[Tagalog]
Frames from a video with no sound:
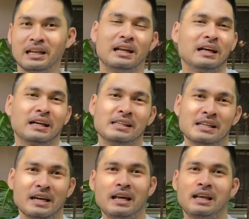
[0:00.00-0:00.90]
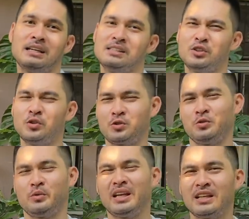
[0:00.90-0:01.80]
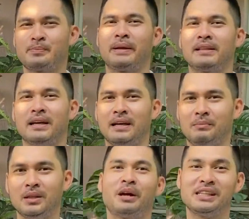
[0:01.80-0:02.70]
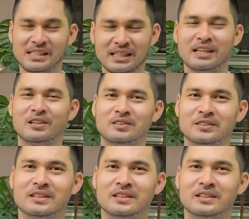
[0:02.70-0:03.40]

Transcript: na, ng ganyan na kalaki, siguro we can expect na bit pricey na yon.